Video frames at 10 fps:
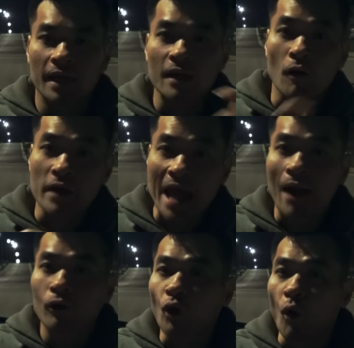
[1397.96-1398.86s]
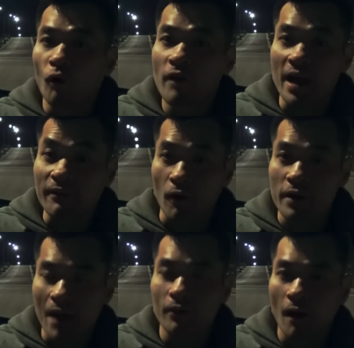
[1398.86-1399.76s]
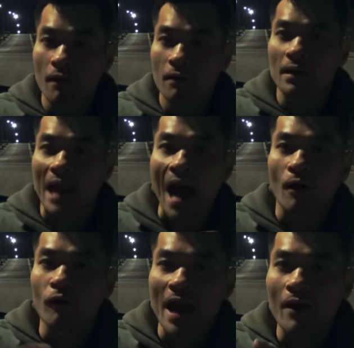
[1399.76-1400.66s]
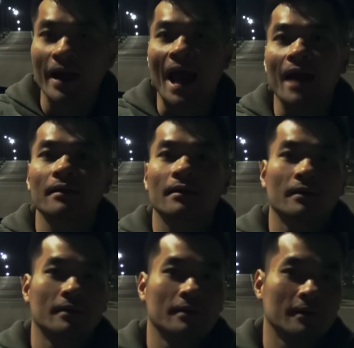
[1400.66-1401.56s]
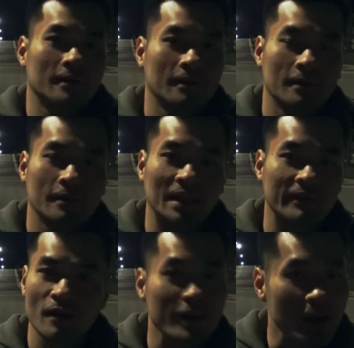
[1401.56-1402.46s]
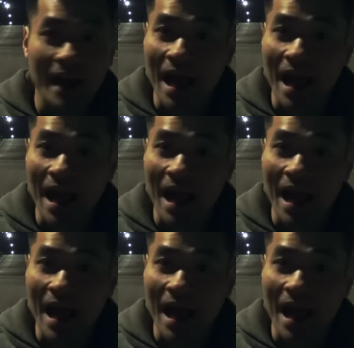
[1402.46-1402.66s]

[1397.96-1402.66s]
cái con dao thuộc về cái vỏ dao đó là con dao gây án. Tại vì con dao gây